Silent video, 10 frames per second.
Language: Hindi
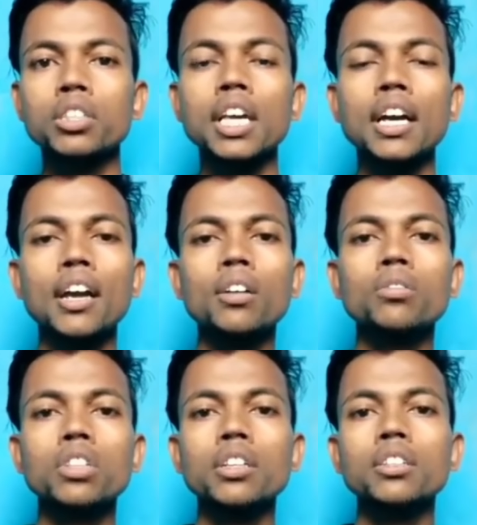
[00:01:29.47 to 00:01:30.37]
है जिसके
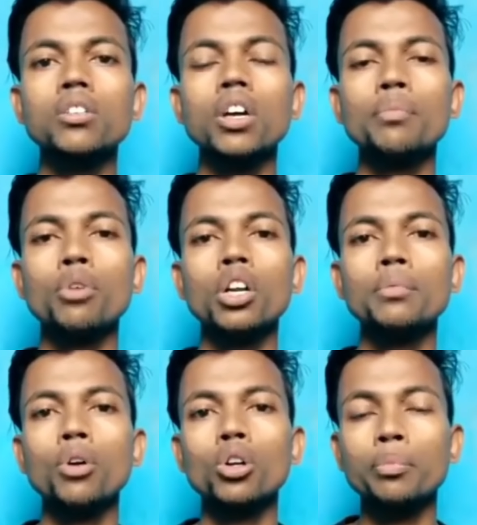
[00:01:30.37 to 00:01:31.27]
कारण उसके जो है
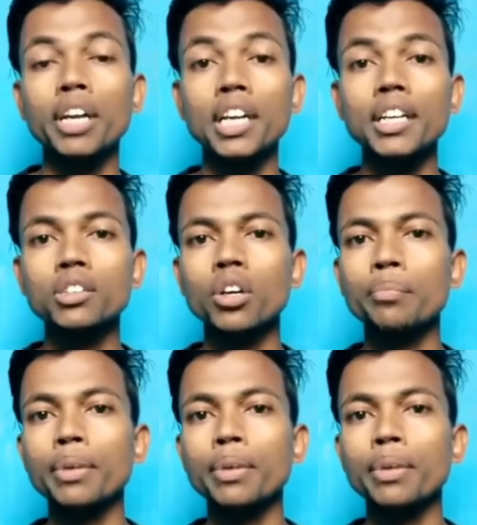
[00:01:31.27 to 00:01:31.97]
बॉडी में ऑटोमेटिकली जो